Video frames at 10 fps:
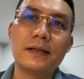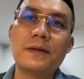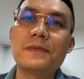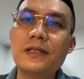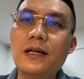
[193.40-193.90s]

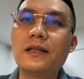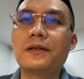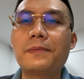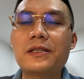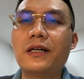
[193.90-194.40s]
kim
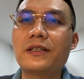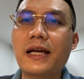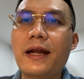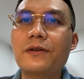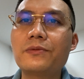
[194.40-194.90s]
cương là bao giờ
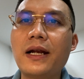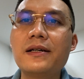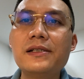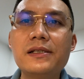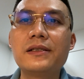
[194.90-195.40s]
giá nó cũng đắt
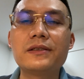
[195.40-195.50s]
hơn